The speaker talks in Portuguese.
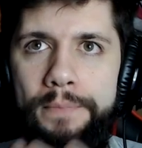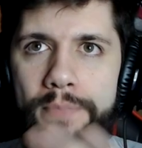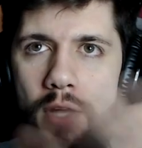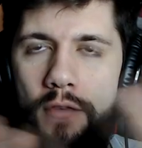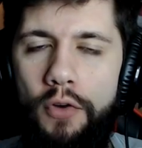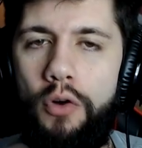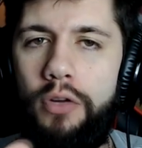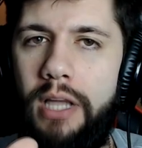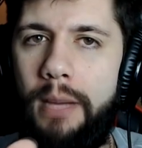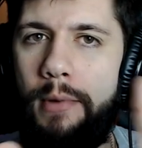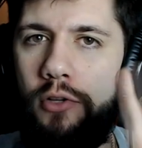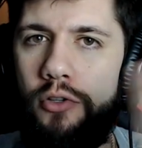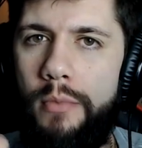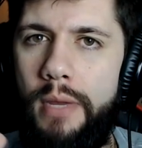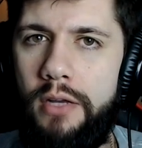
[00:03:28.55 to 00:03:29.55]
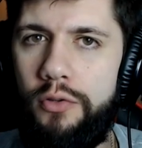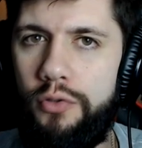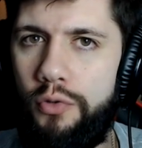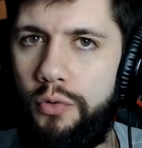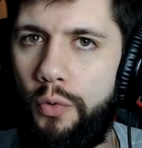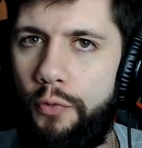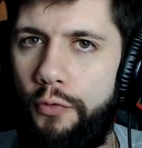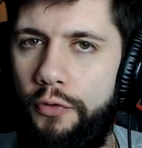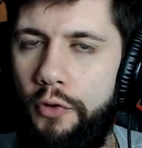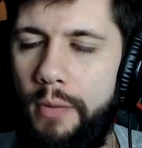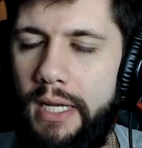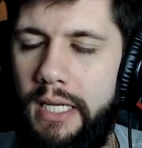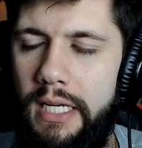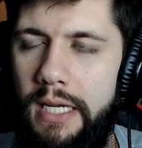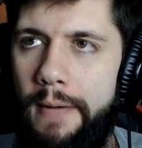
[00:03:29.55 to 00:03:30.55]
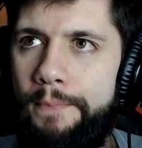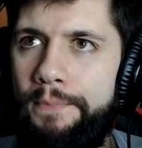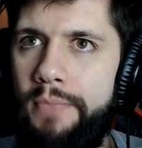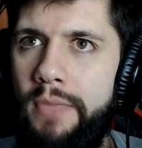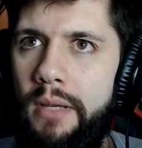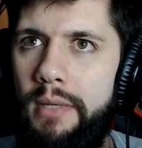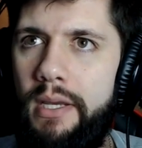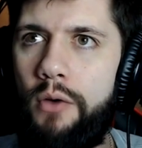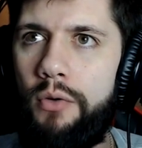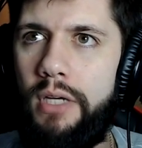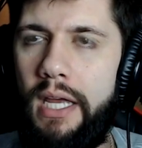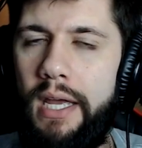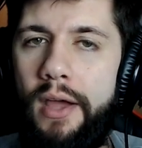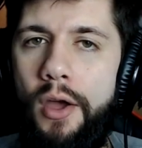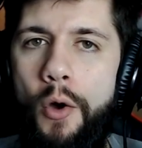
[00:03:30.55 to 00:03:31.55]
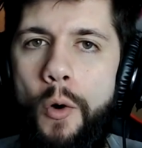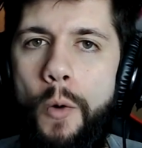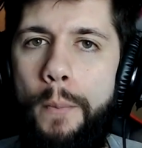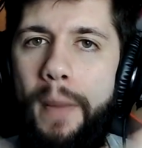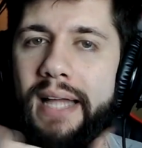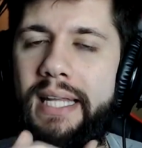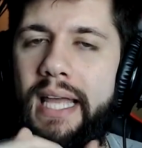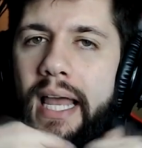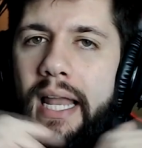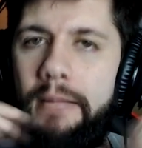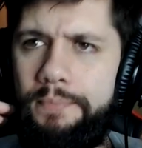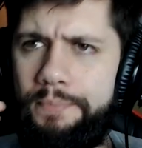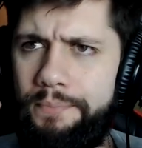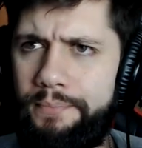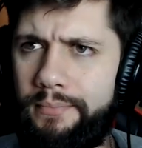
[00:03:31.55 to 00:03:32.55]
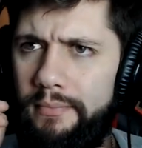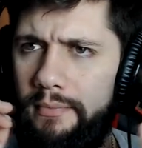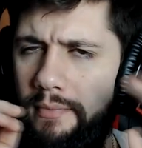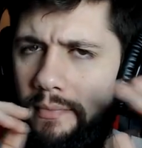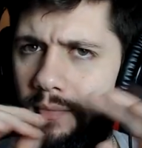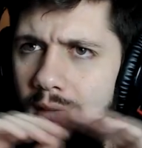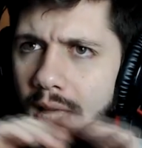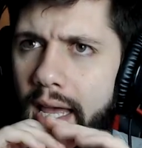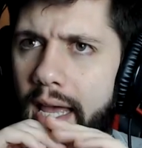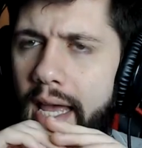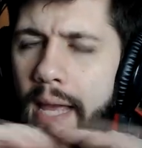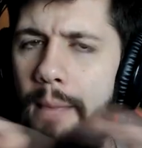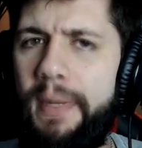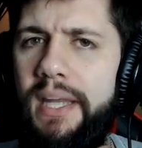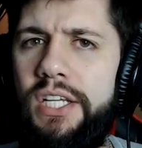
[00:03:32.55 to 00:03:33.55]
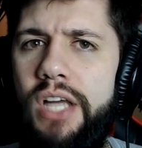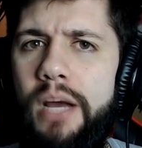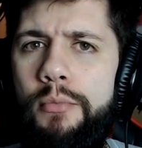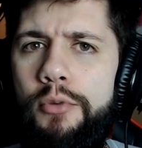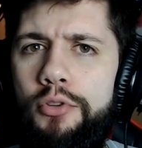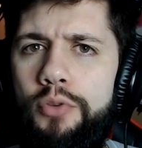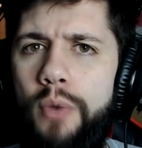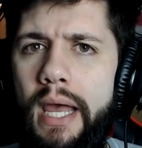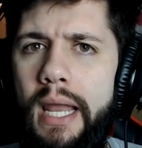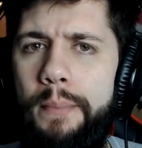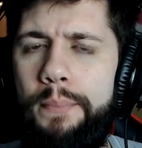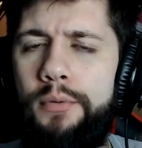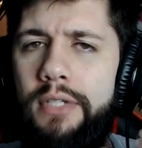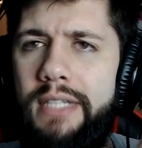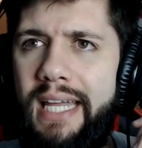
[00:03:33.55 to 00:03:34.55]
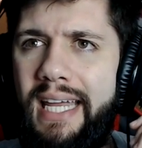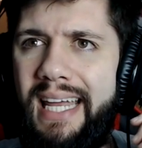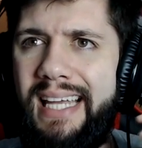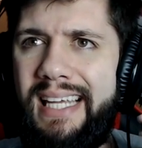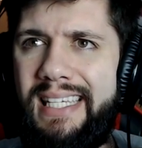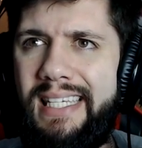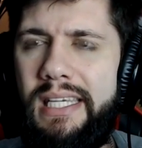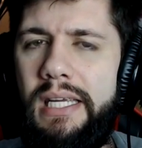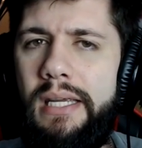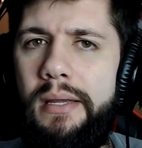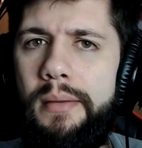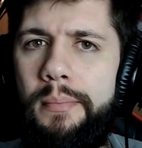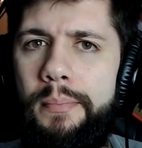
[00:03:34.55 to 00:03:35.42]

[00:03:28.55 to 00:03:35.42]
Eu vou contar mais ou menos o filme aqui, que é o que? O pai dela é, eh, repreendia muito ela por ter esse